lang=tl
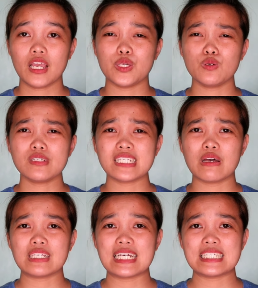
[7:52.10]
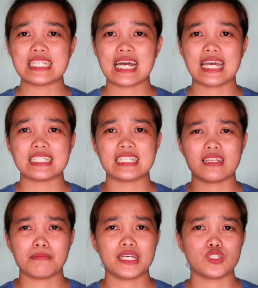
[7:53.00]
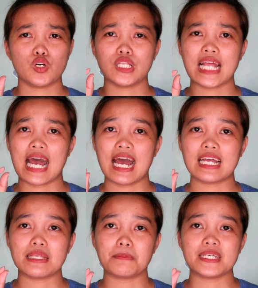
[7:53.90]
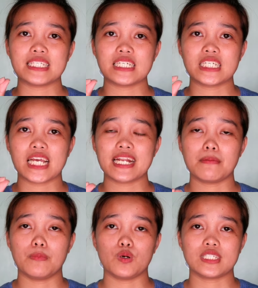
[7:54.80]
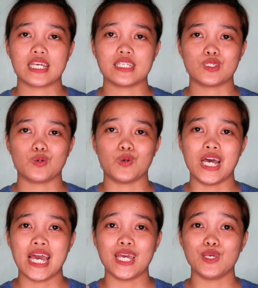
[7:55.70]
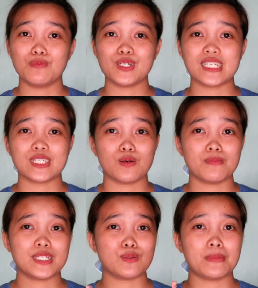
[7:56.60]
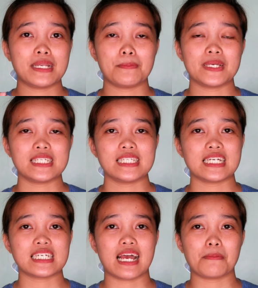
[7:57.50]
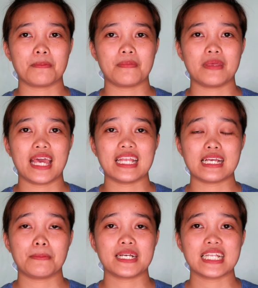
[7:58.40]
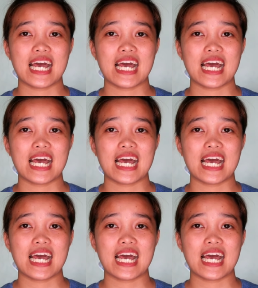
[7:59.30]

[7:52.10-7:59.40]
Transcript: yung sound kasi ng headset, medyo nakakanipis siya ng boses. So, yung boses ko medyo manipis na siya. And kapag